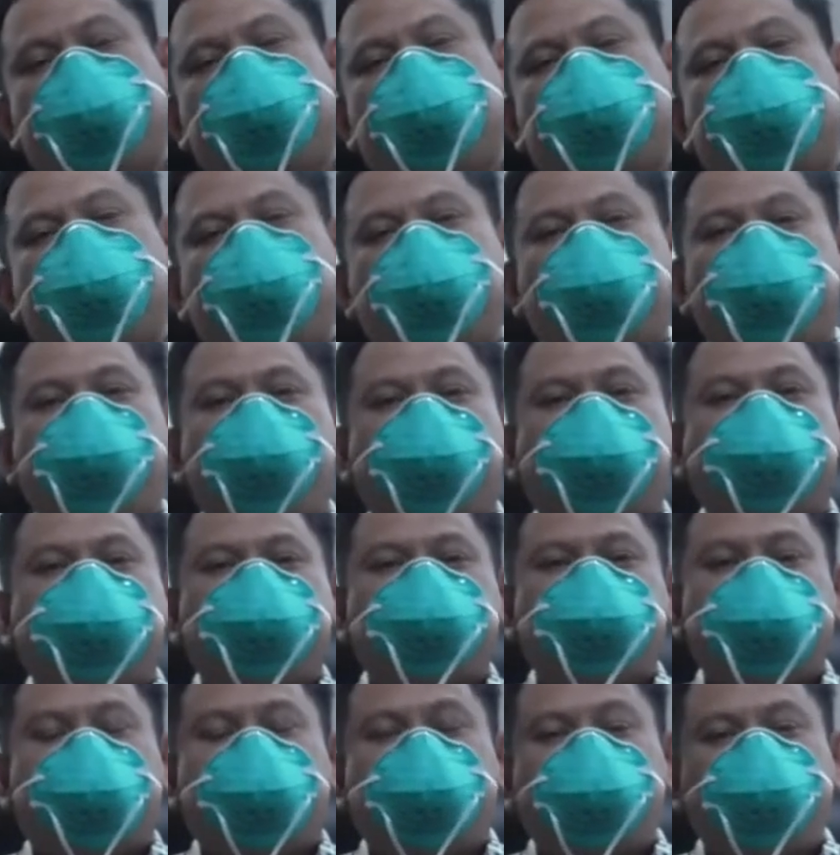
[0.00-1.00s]
kemudian
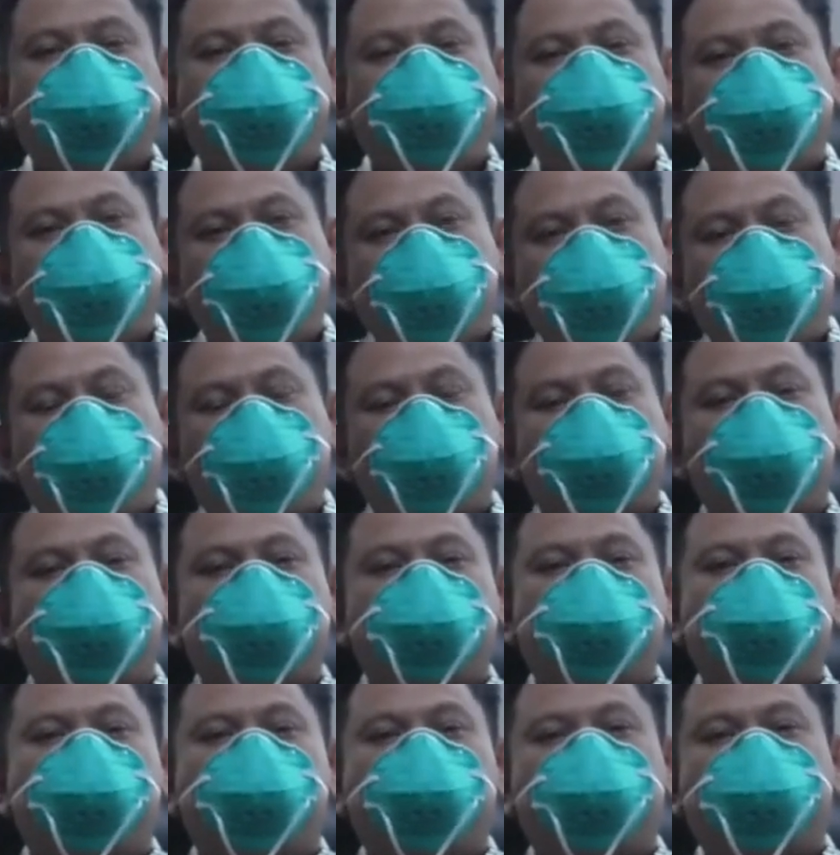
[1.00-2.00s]
Cianjur,
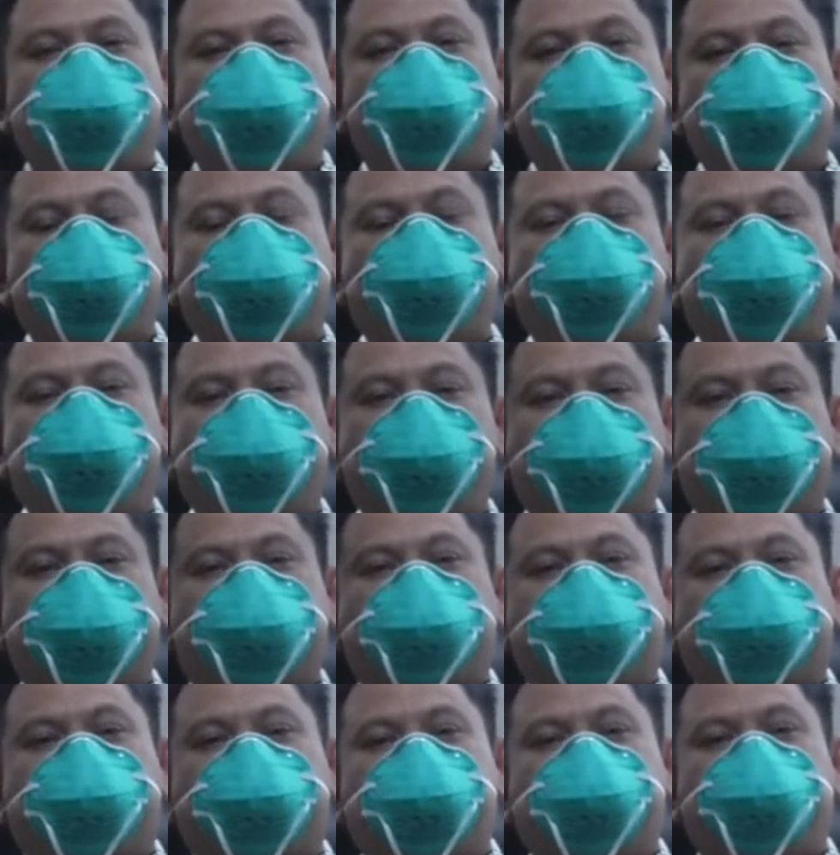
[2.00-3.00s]

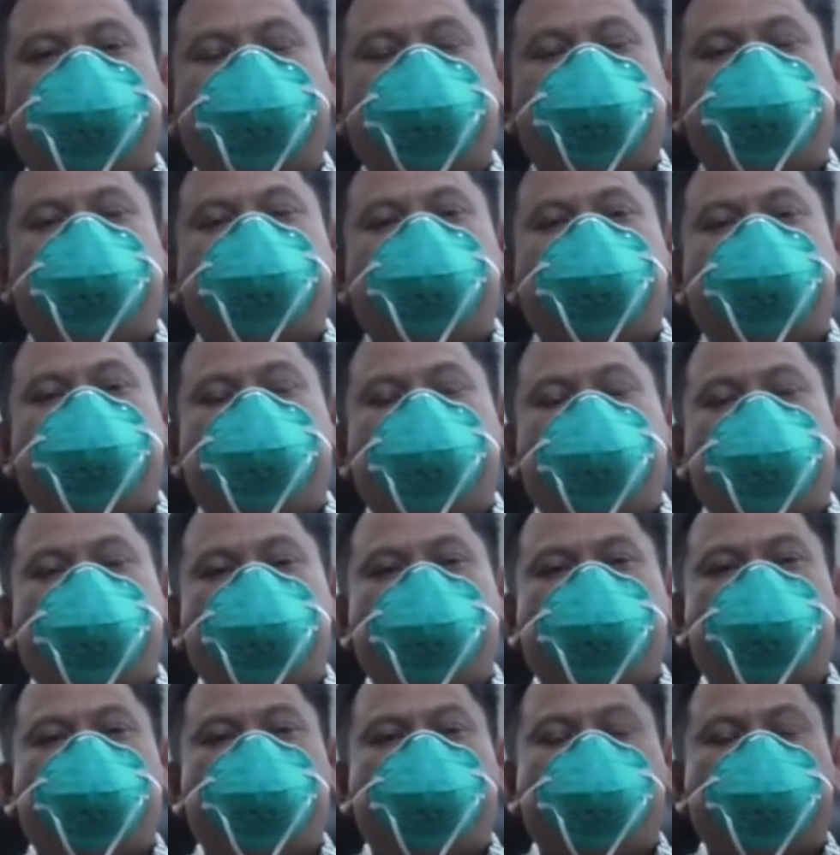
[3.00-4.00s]
kemudian
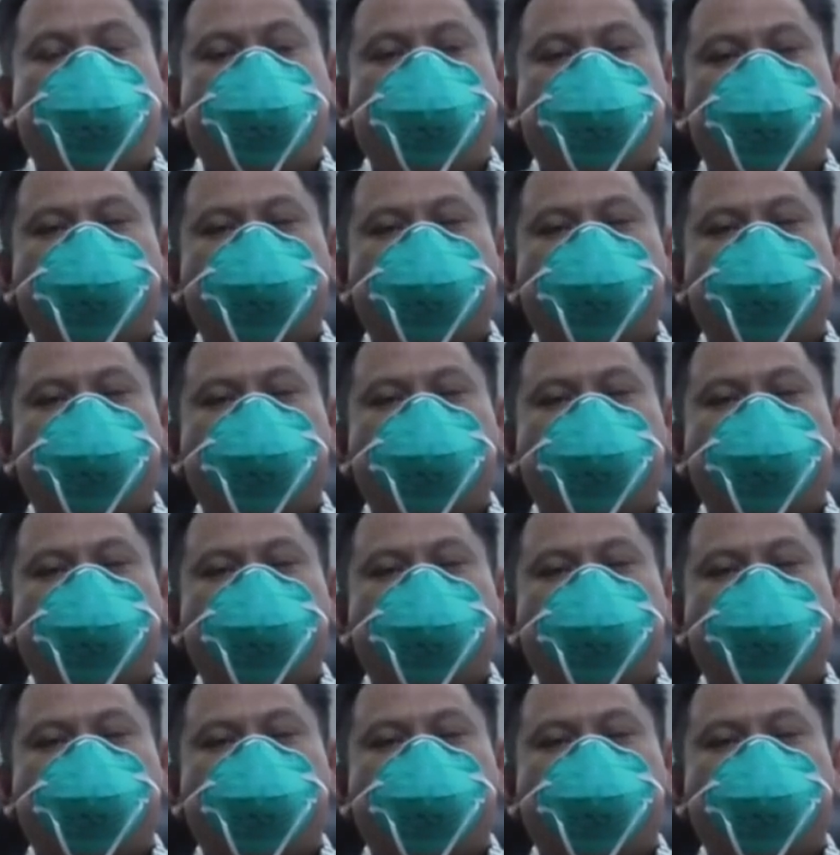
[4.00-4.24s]
eh,